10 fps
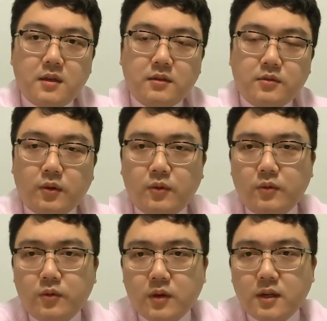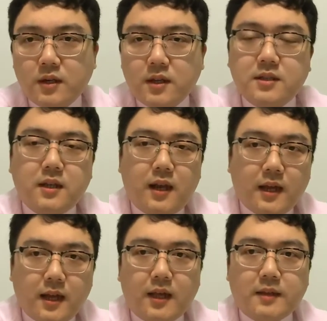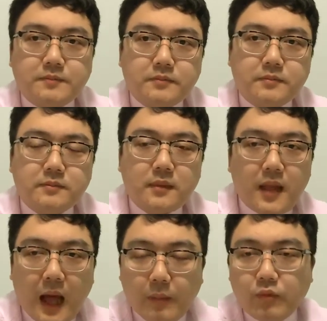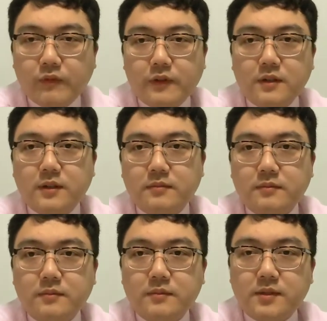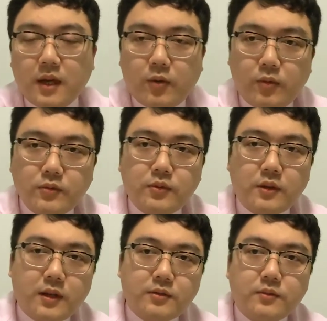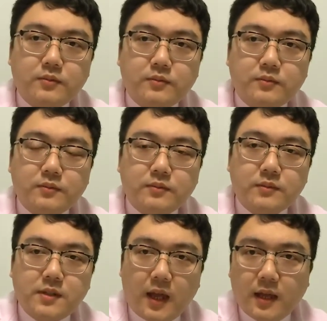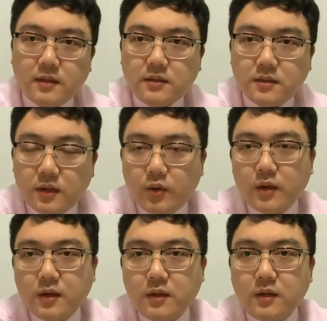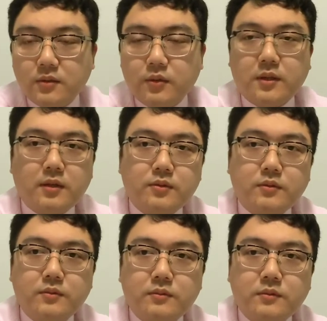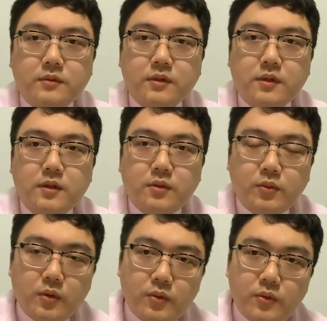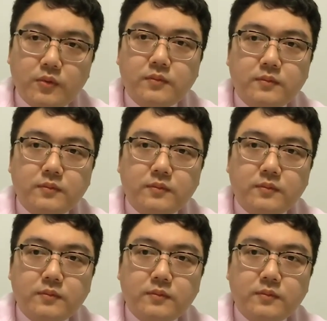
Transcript: 从我个人的经验来看，大部分人在工作当中。在社会合作当中，对于，